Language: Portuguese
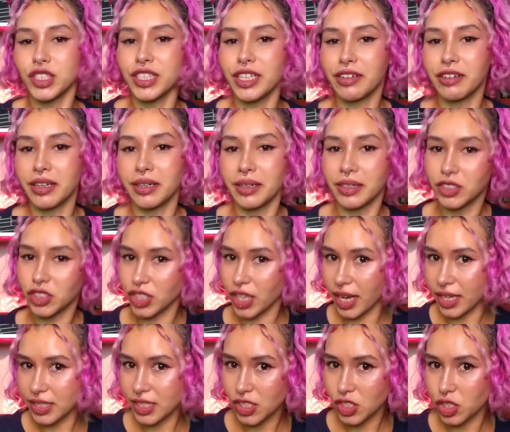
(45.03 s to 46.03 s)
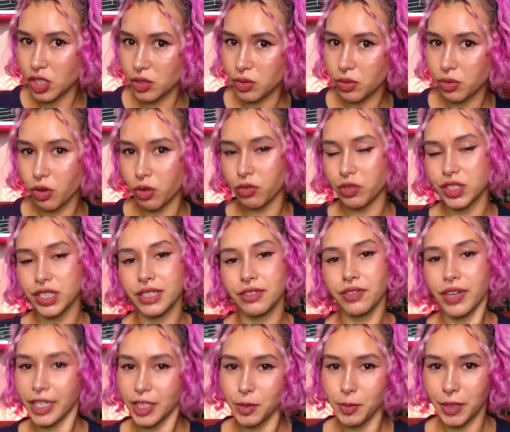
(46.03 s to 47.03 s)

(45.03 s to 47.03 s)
Você já assistiu ou você vai